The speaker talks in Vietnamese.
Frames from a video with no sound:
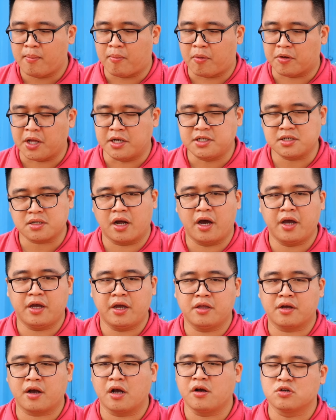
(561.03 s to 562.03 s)
Có thể trước đây
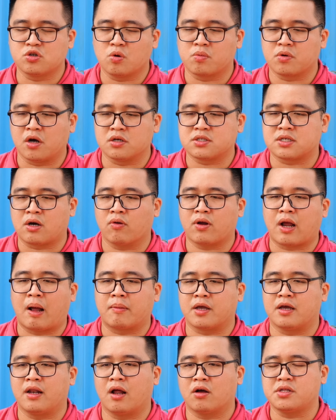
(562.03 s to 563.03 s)
những người dùng R6 cảm
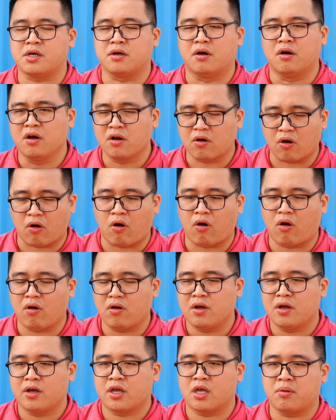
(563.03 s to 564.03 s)
thấy là có thể hơi khó
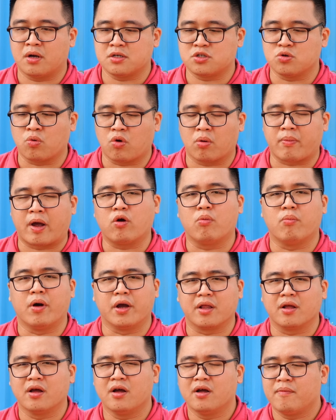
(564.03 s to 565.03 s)
khi mà dùng con máy của mình.